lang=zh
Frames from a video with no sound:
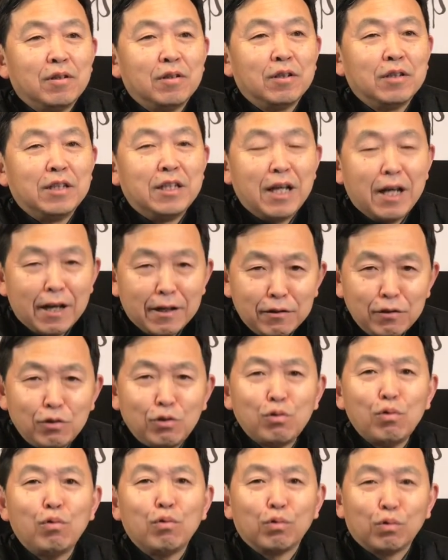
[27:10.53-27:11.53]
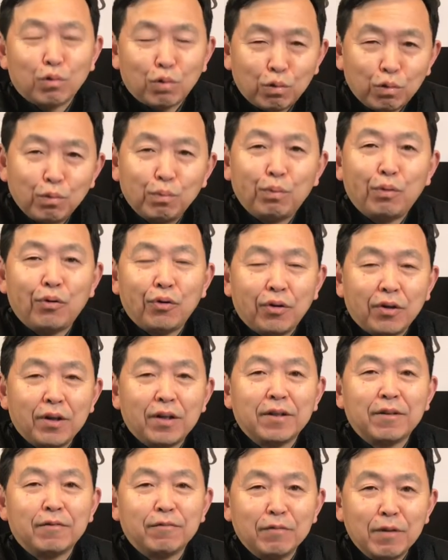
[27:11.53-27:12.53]
严重突破
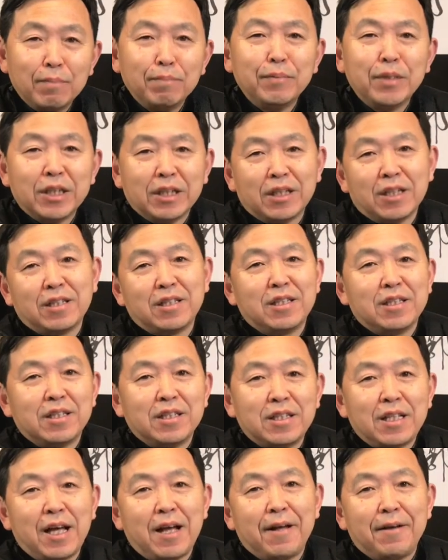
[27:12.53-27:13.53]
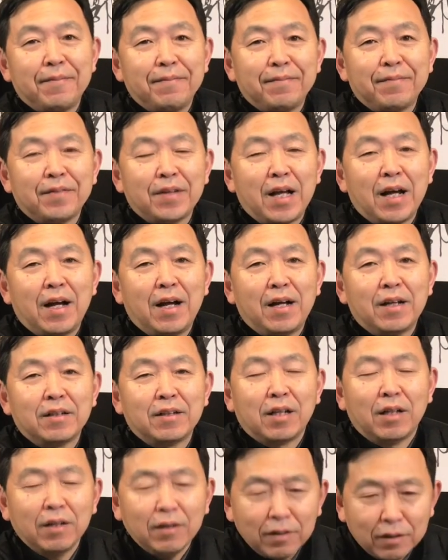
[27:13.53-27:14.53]
了文明的底线啊，
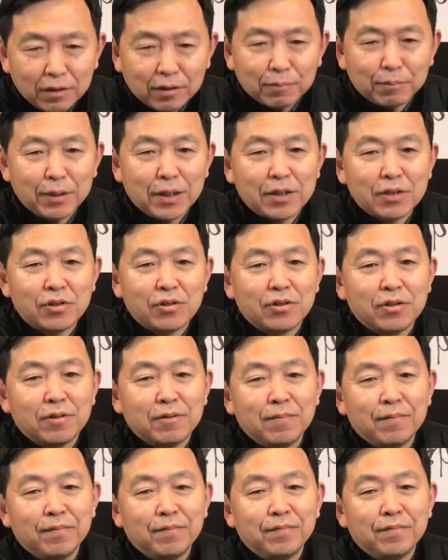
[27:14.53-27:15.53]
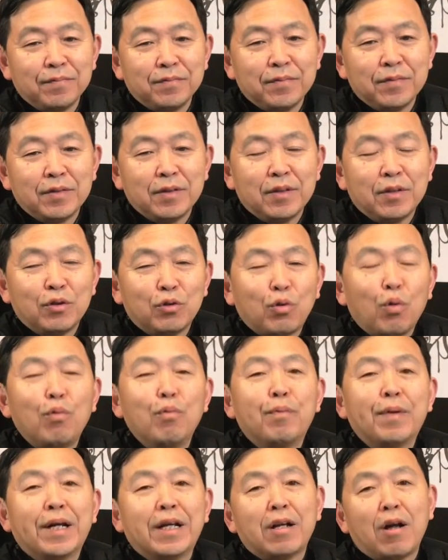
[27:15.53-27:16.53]
特别是
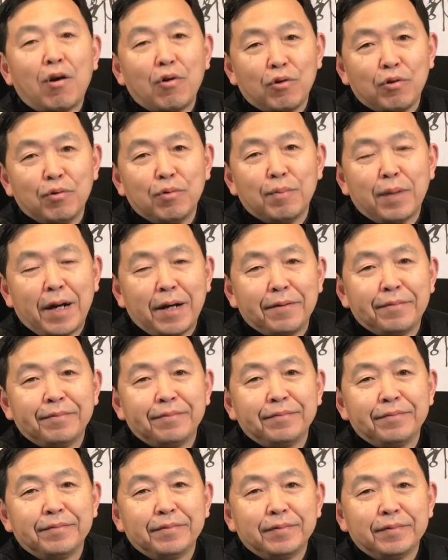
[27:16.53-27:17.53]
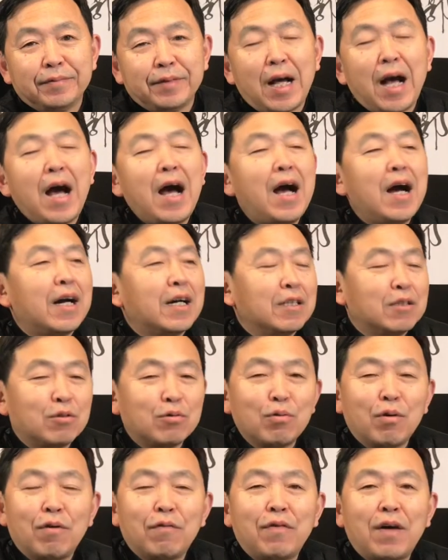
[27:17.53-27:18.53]
东北老流氓。那个
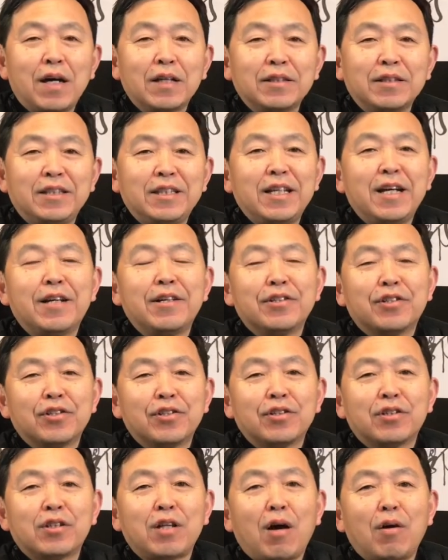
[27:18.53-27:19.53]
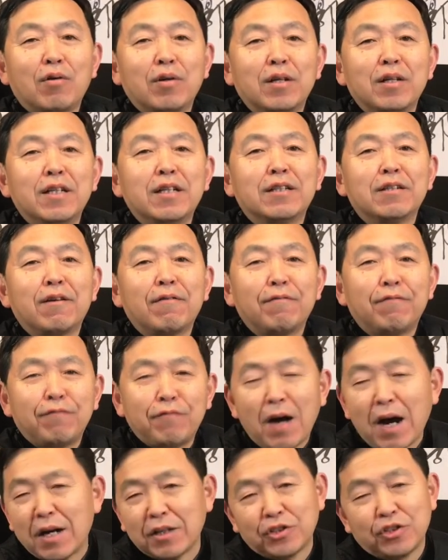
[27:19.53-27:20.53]
做法简直是到了令人
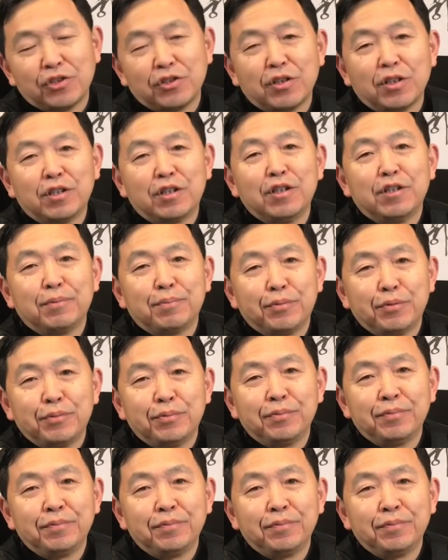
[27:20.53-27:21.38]
发指的地步。